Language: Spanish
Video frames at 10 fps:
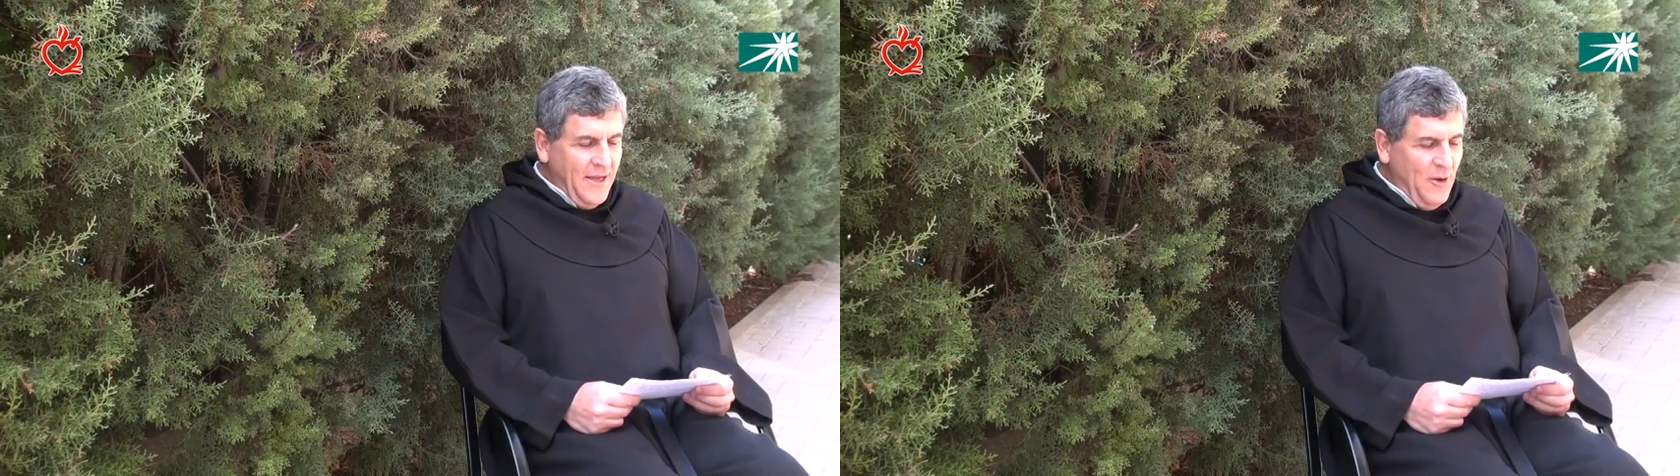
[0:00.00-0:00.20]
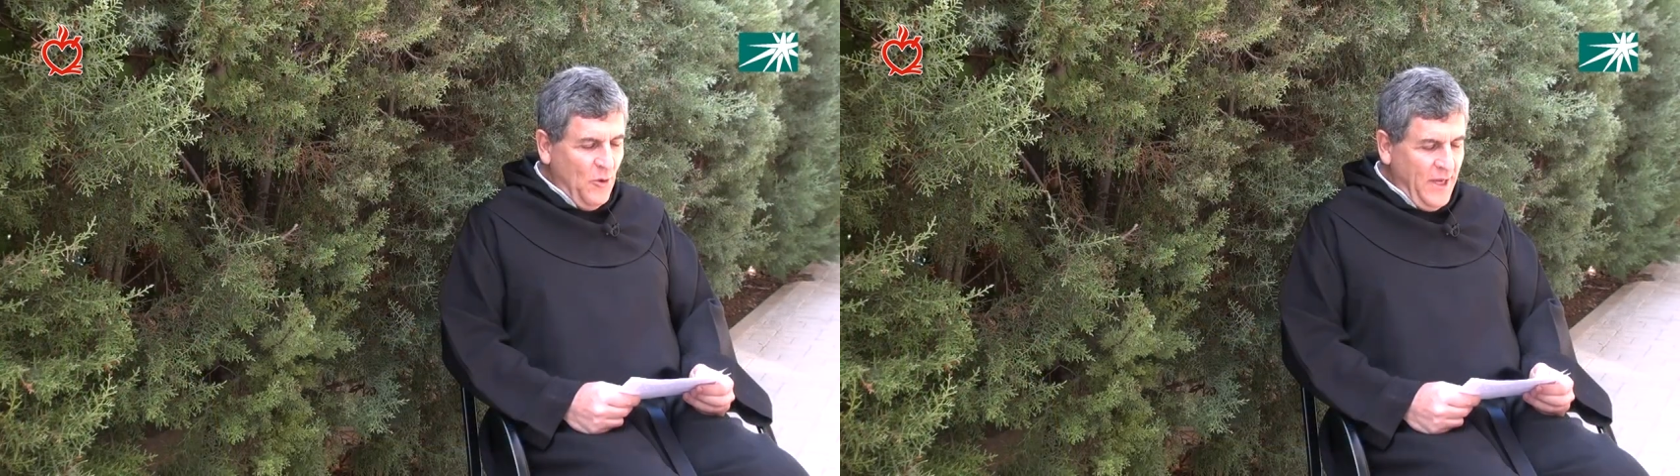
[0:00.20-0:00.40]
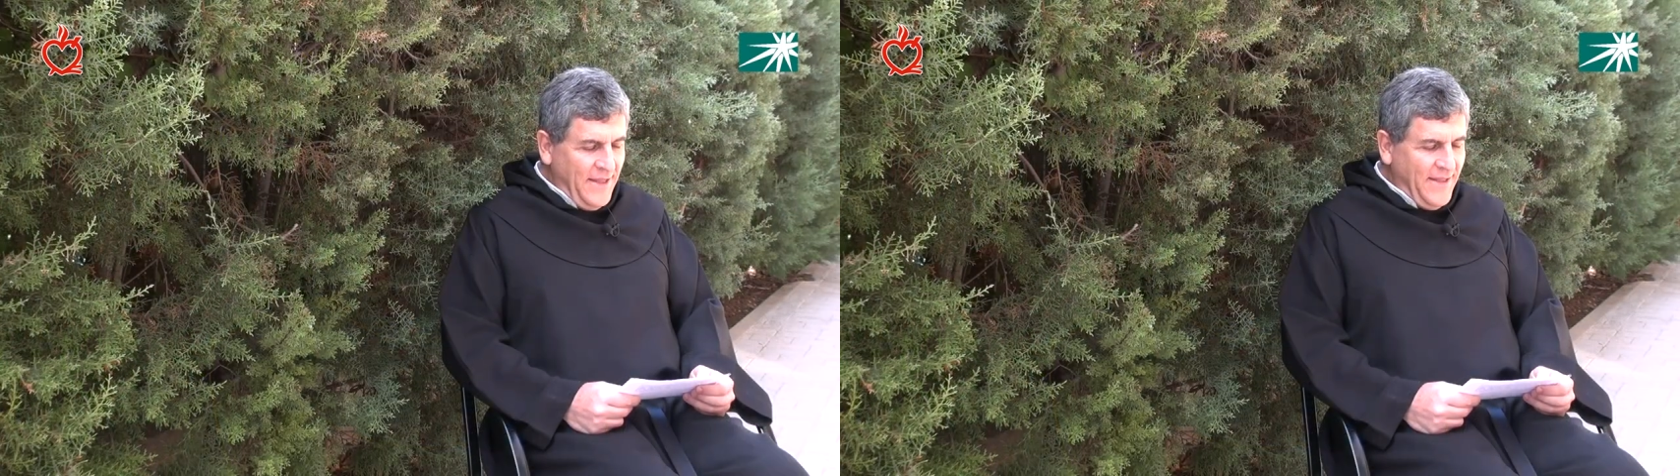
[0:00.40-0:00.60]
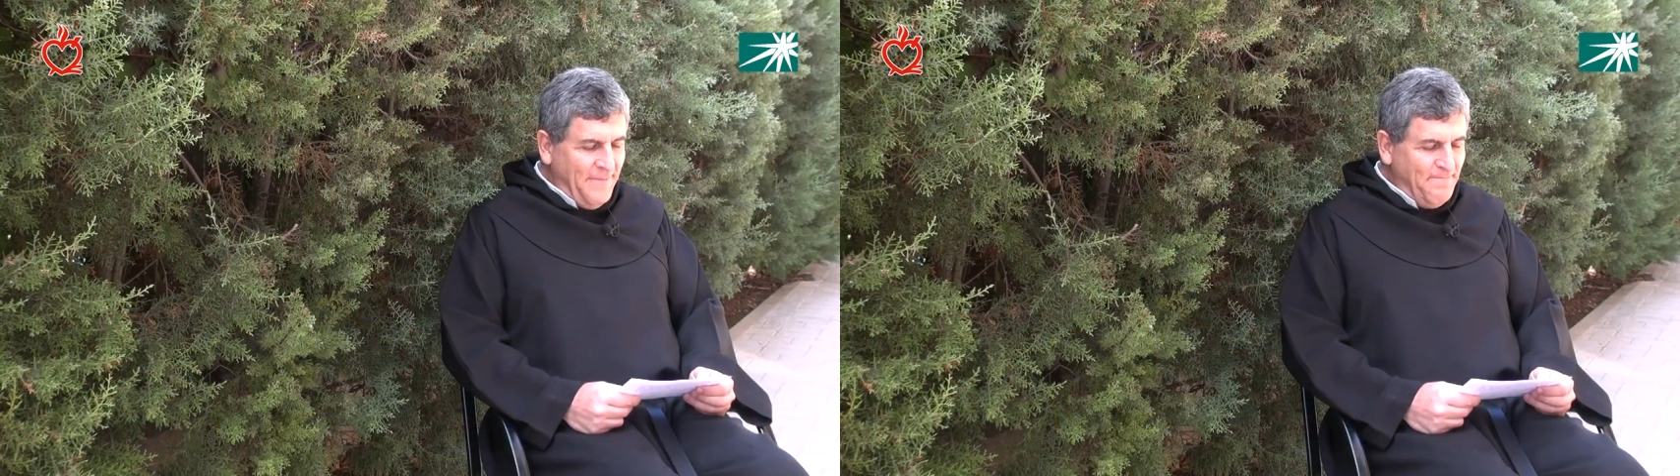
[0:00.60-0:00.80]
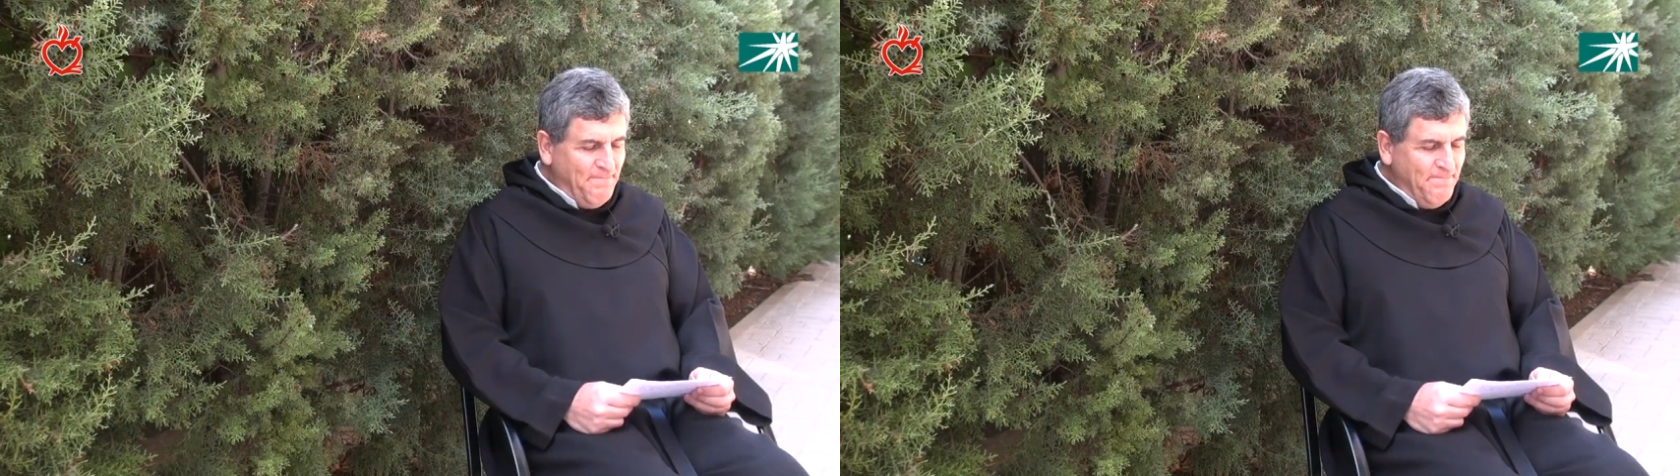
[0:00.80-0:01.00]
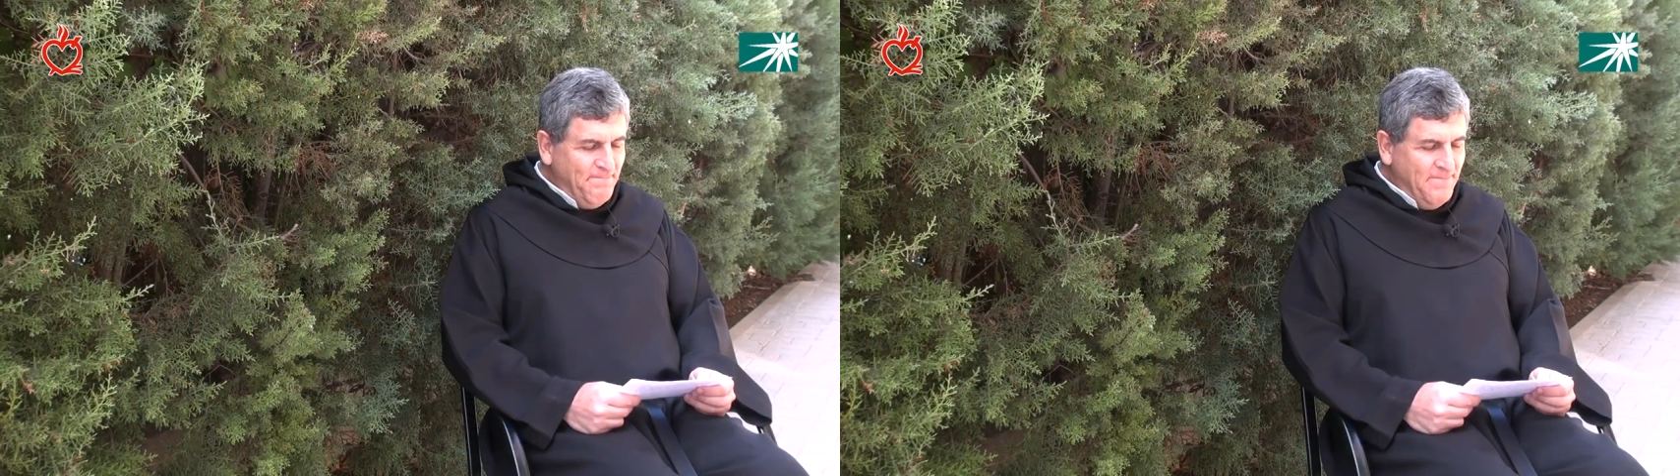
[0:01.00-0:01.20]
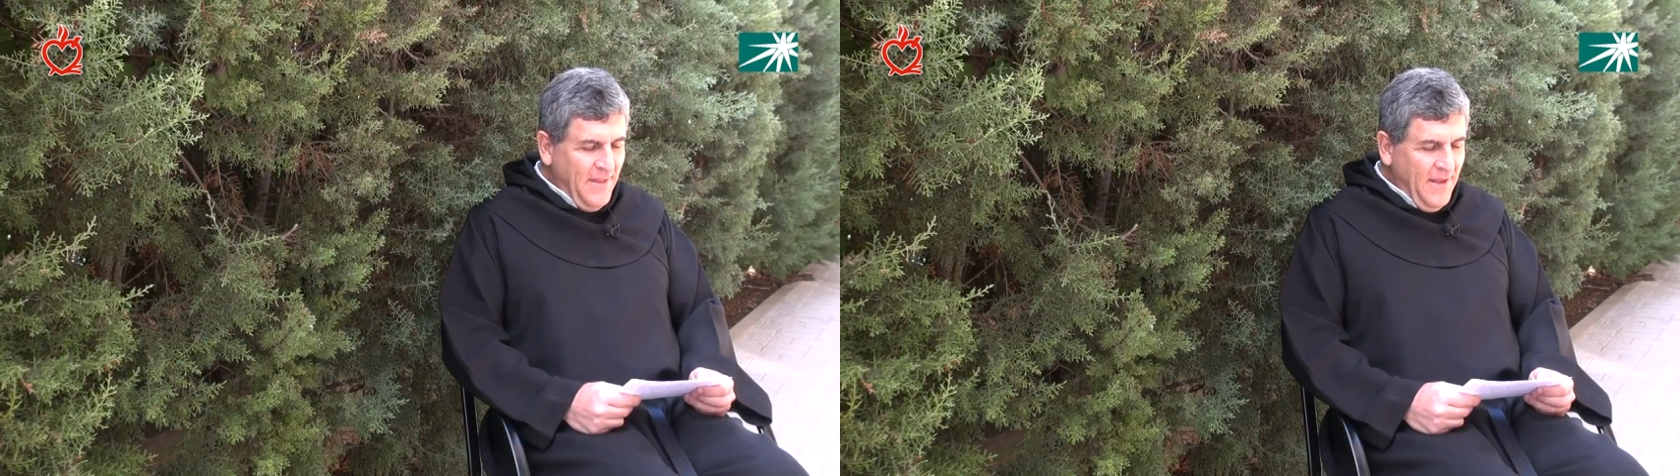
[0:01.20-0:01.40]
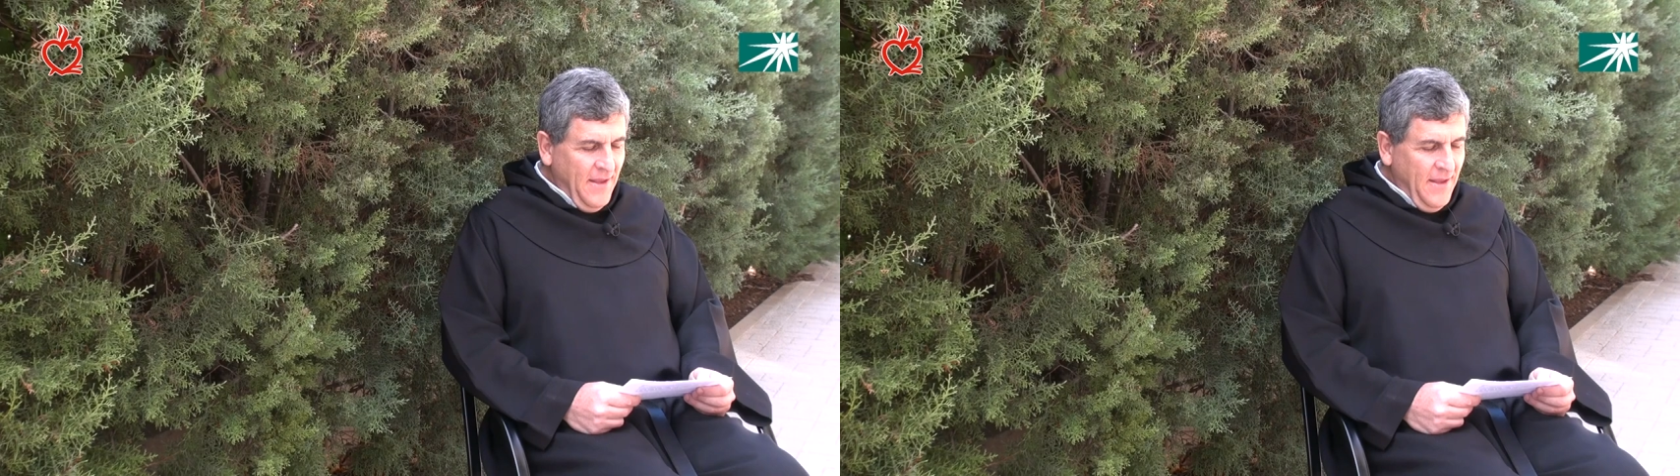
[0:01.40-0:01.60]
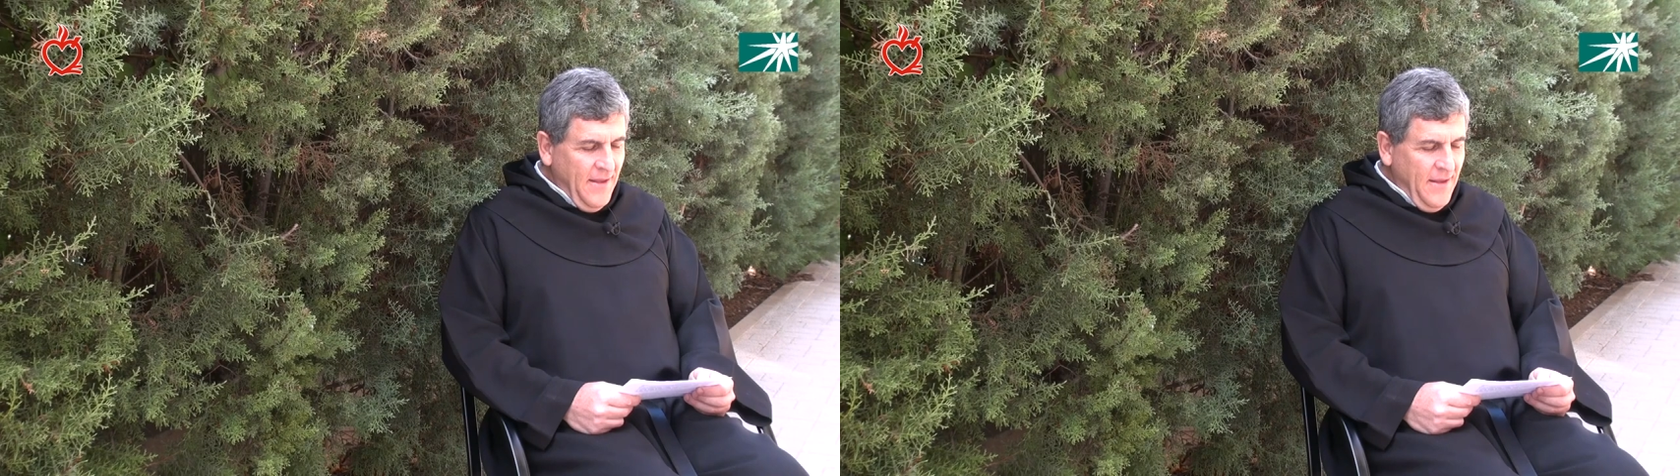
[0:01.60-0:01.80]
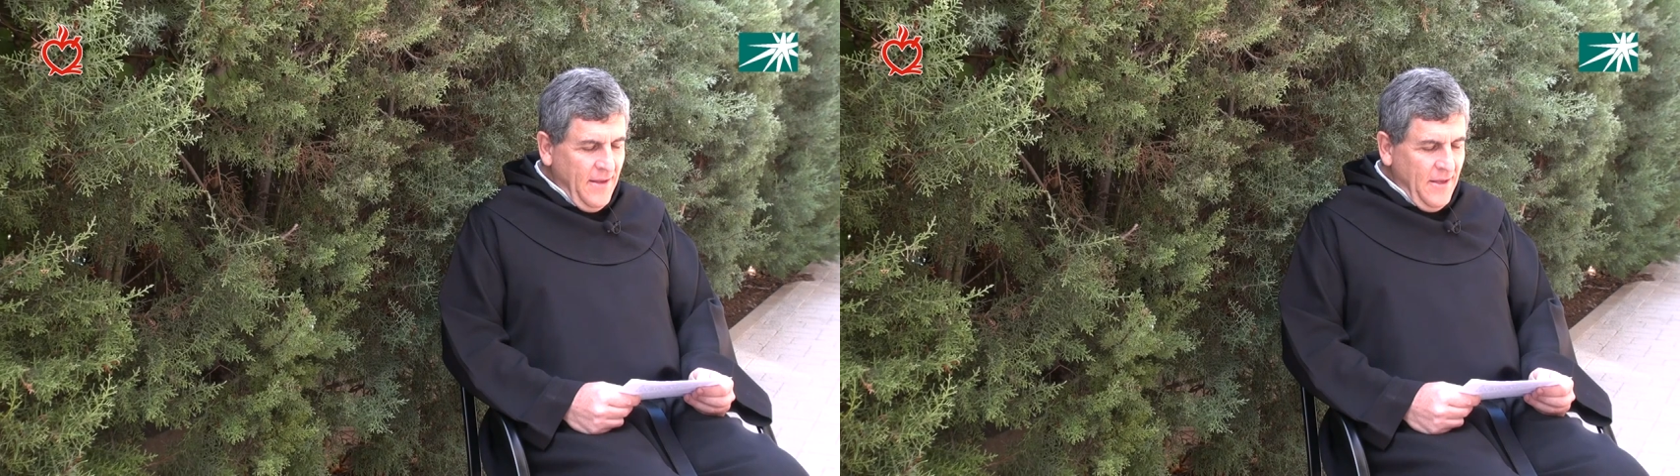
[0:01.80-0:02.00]
Recoleta.
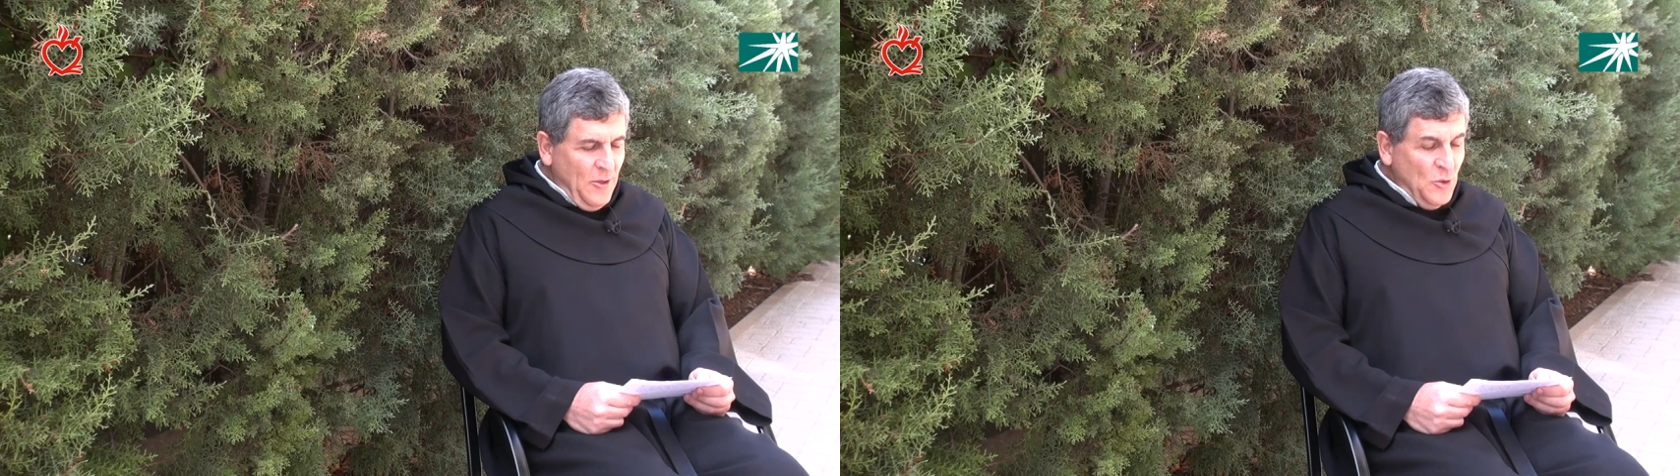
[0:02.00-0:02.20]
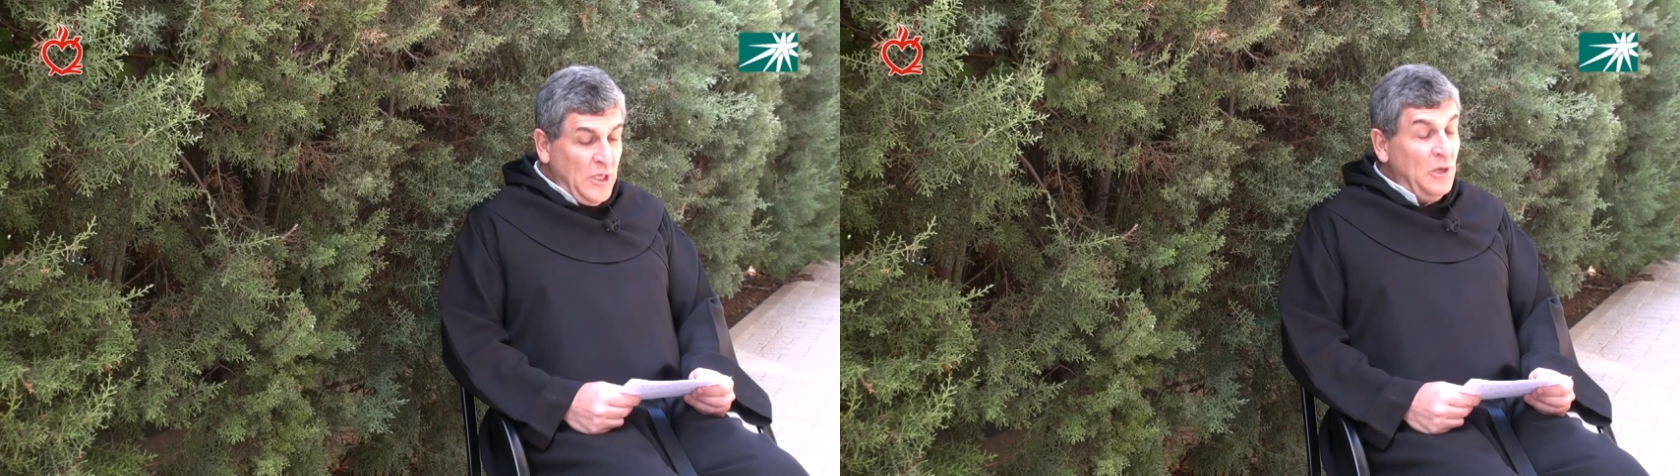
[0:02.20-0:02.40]
Los